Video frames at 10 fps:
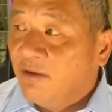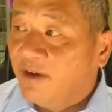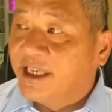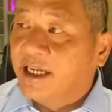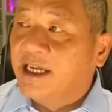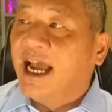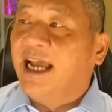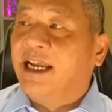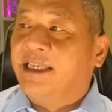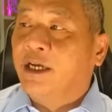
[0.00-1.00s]
và chiếc thứ
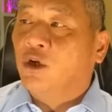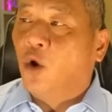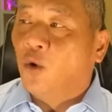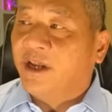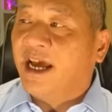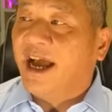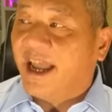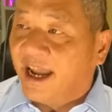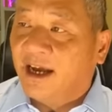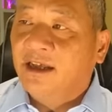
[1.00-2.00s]
hai là chiếc Korea
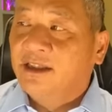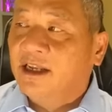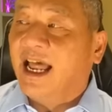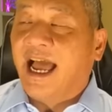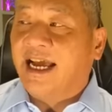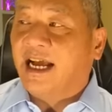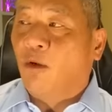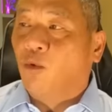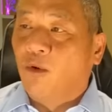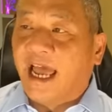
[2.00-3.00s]
Air tức là hãng hàng
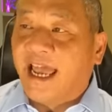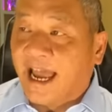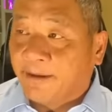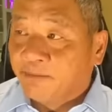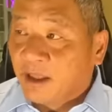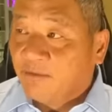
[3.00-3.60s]
không của Đại Hàn